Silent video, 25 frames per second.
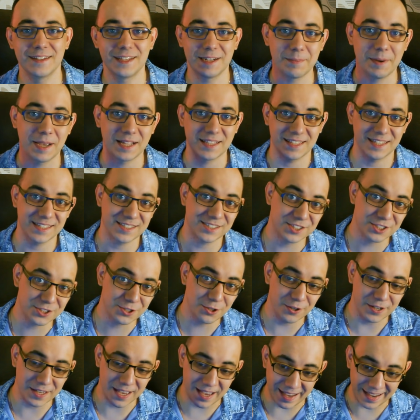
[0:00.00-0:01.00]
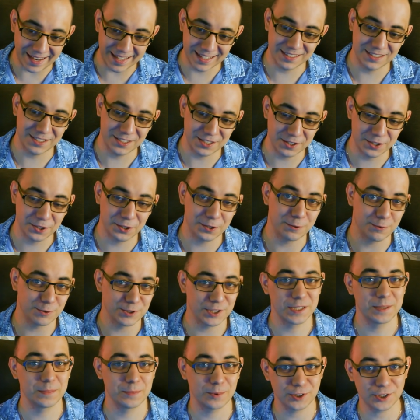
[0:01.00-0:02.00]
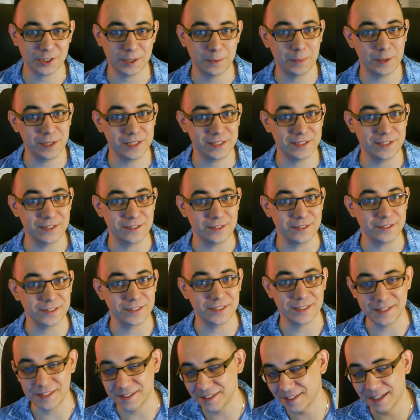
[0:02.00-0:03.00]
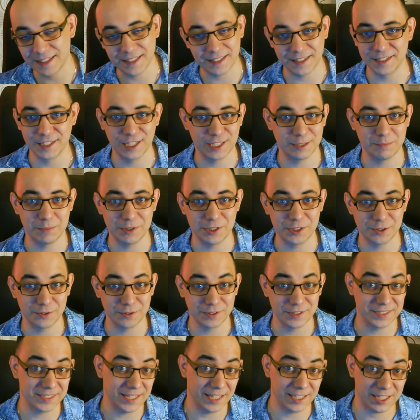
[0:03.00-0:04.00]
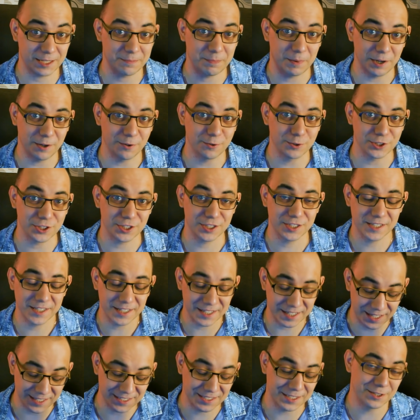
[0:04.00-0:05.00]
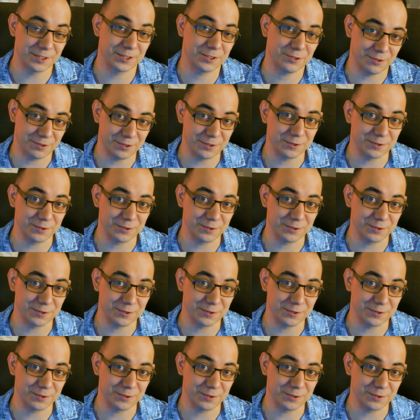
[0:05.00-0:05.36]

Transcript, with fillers: Ребят, если что, я этой игрой уже немножко присытился, не надо кидать мне еще десяток похожих игр, я знаю, что они